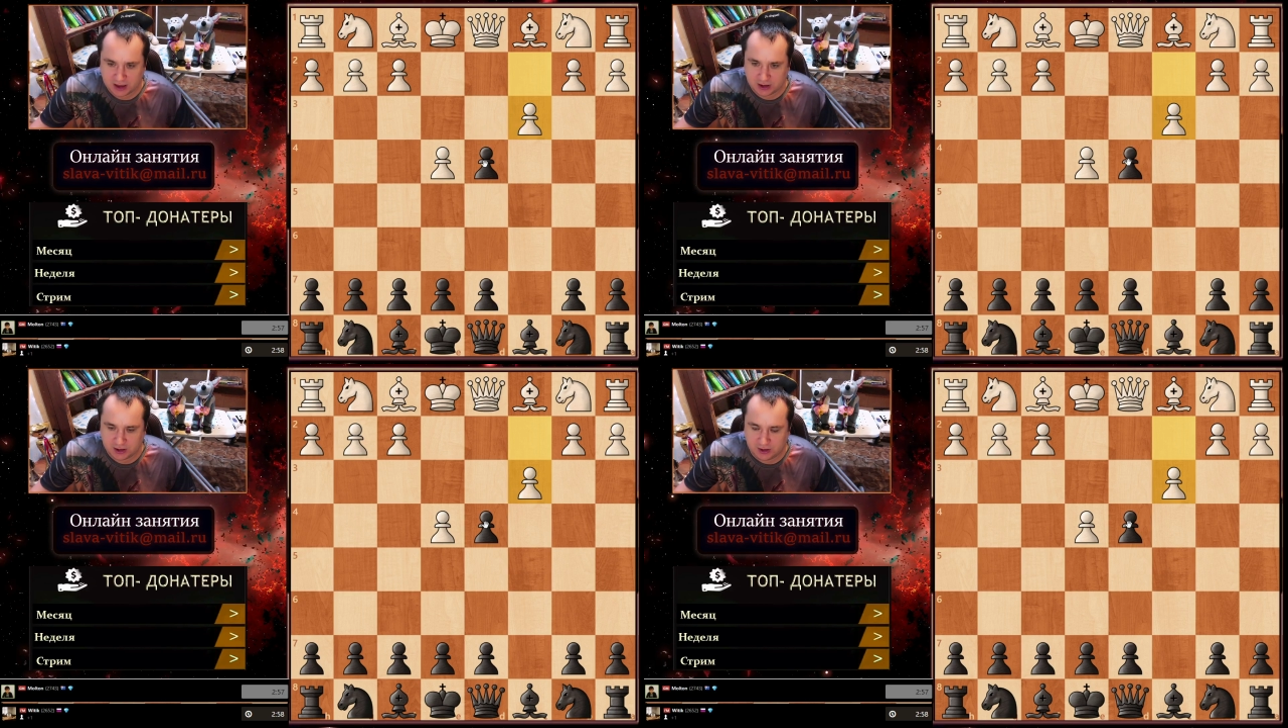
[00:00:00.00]

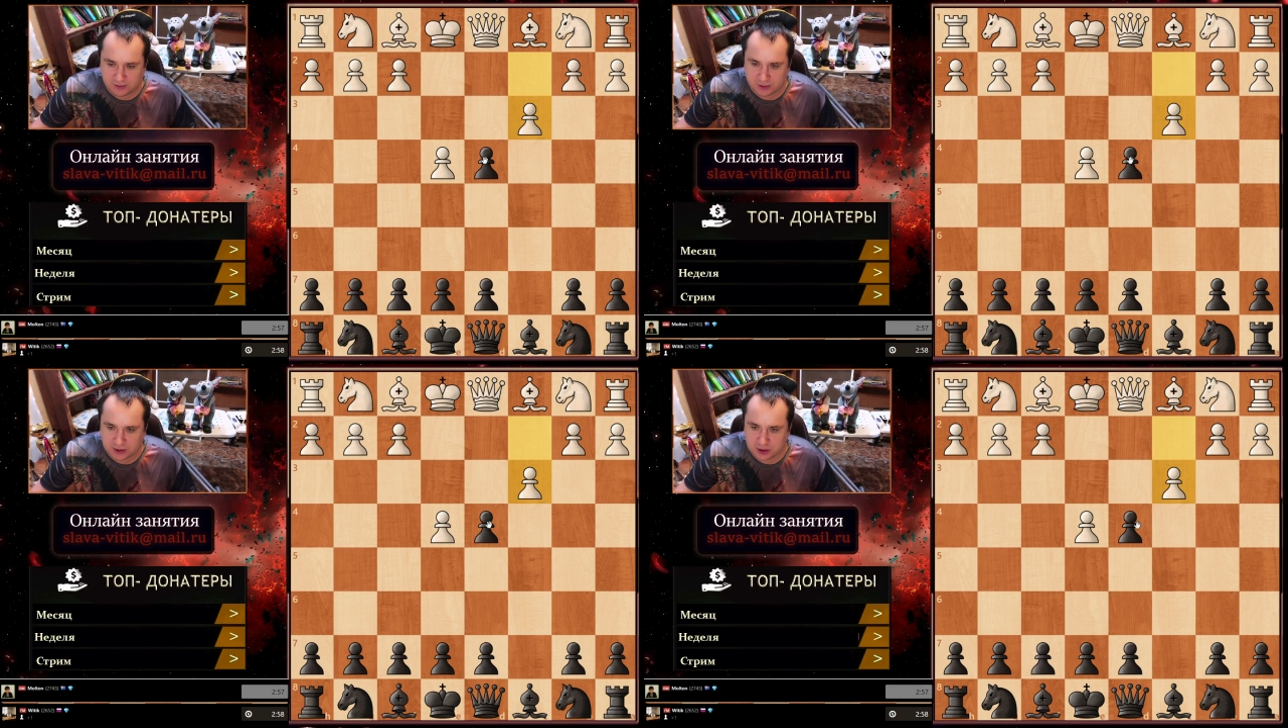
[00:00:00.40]
Но
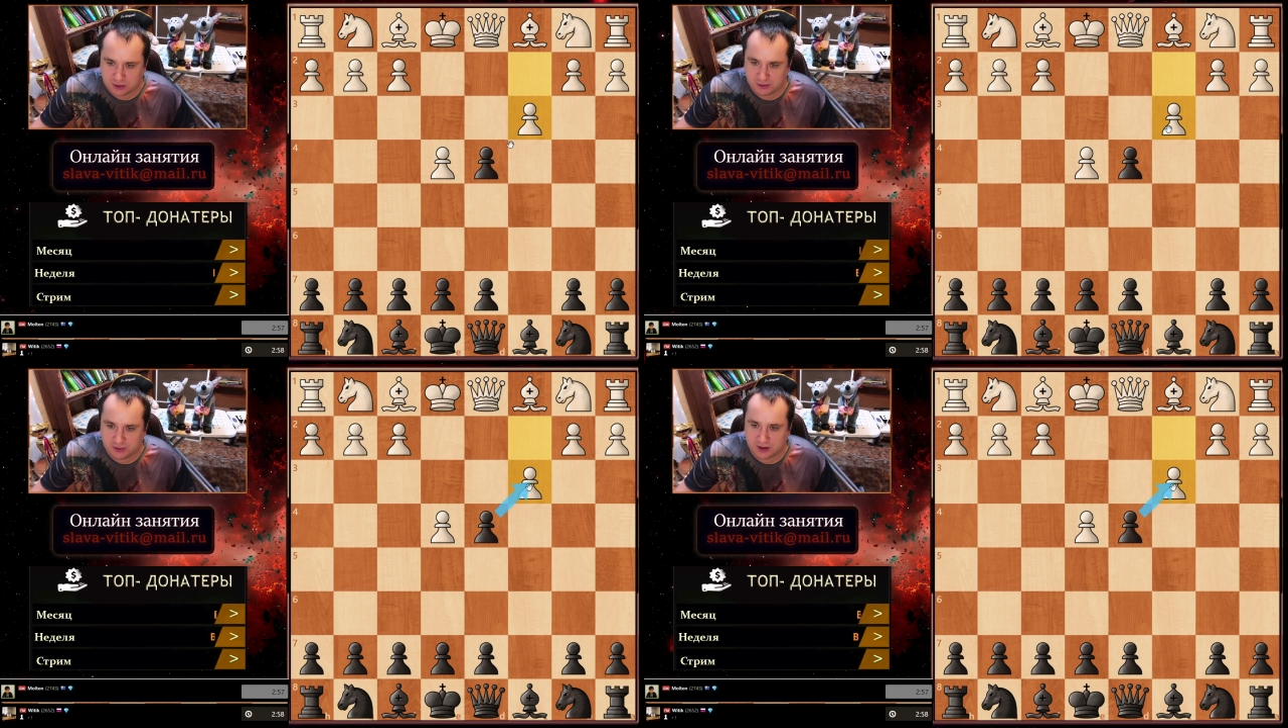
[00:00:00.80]
вот,
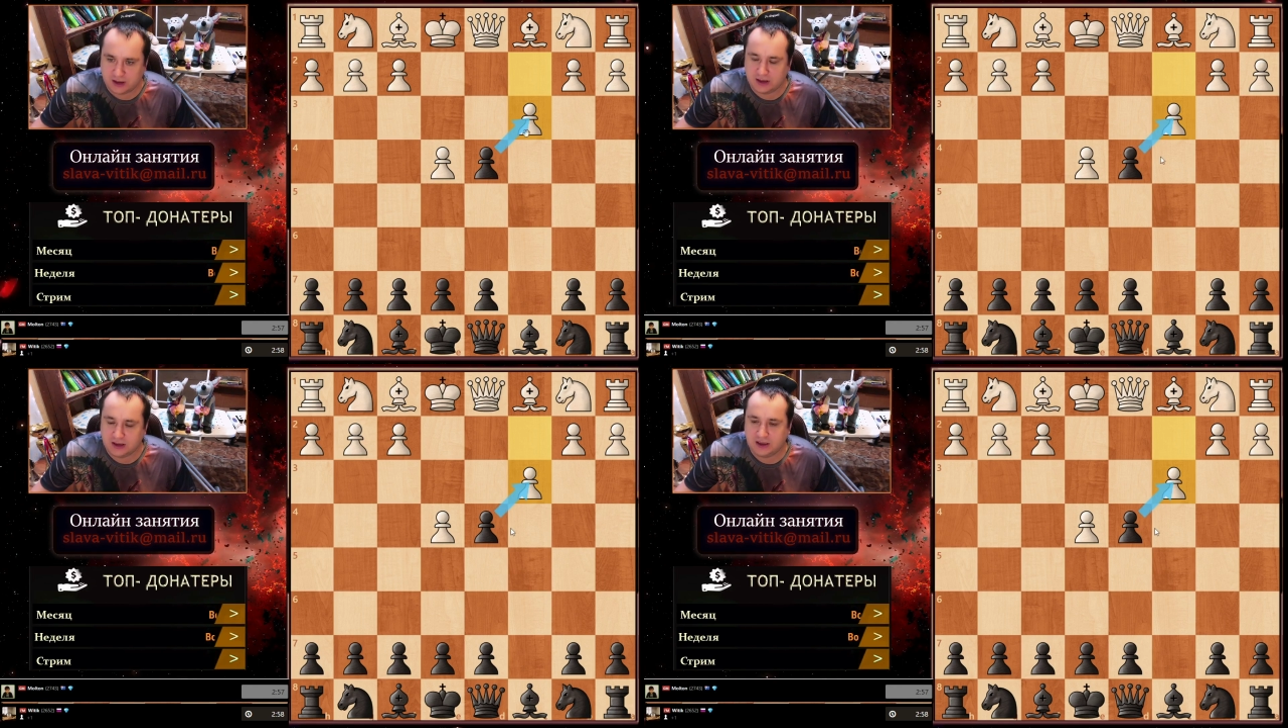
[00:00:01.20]

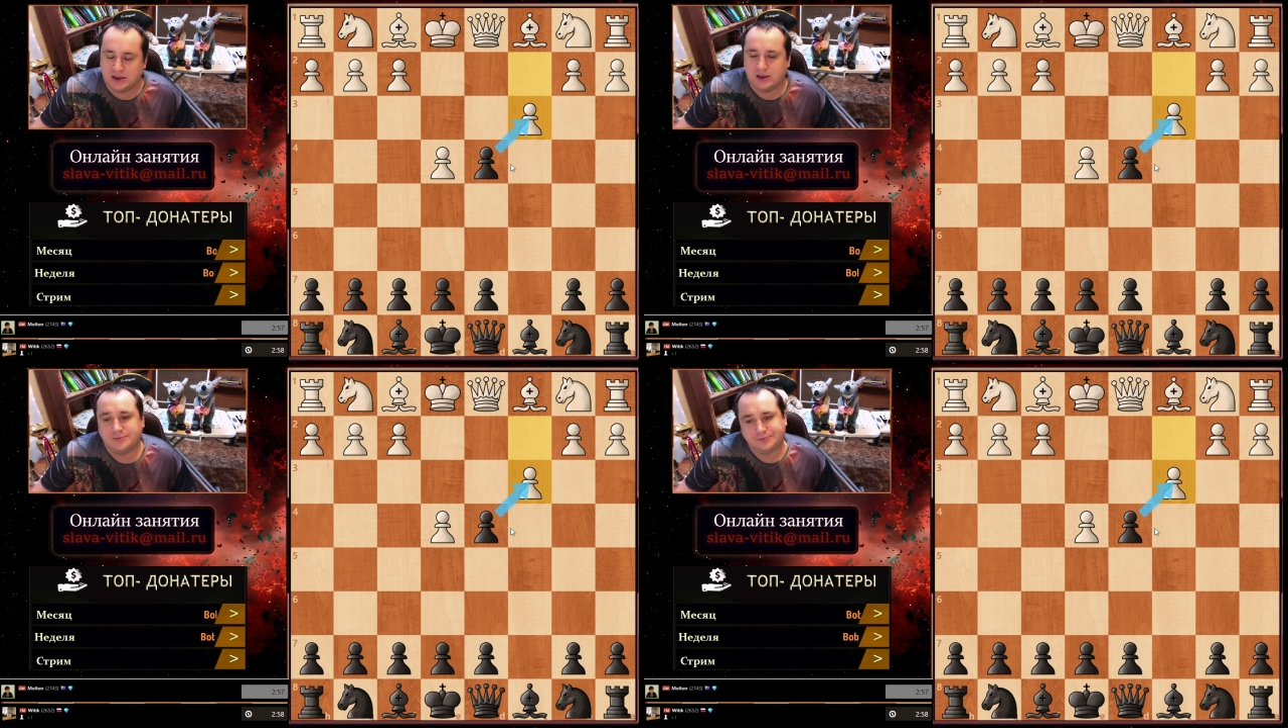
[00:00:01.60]
чтобы не